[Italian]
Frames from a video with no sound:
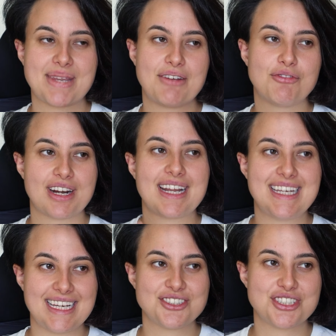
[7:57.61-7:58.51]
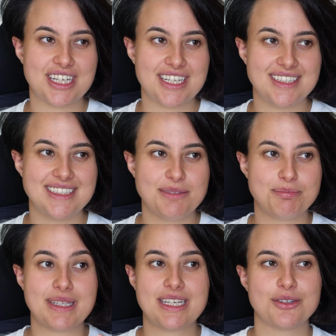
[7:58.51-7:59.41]
che vorrei leggere
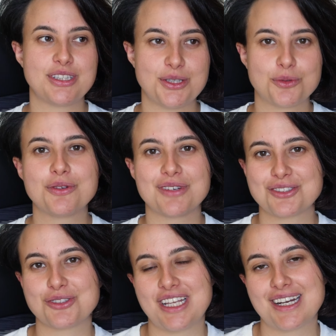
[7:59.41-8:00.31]
in periodi in cui faccio gli